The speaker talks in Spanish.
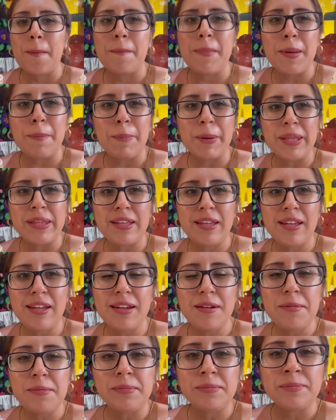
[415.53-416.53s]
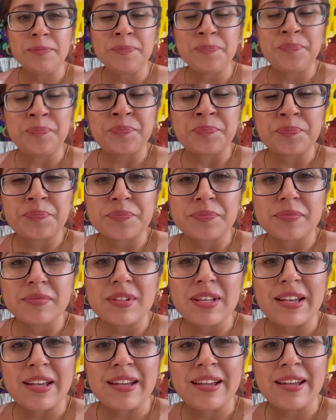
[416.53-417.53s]
Me pedí
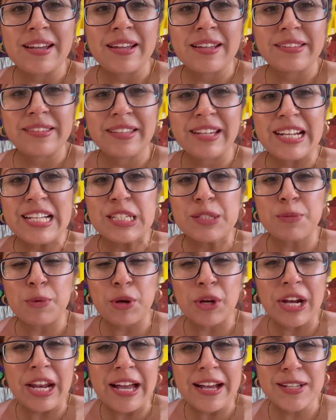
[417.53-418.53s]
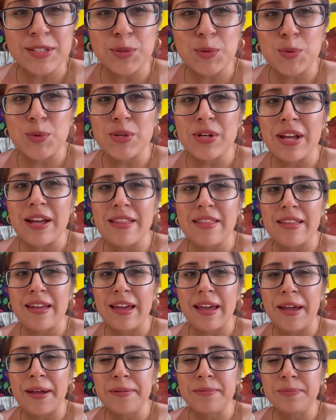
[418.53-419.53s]
eh, tres bolas, una
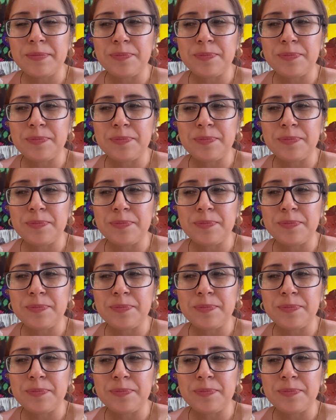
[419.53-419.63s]
de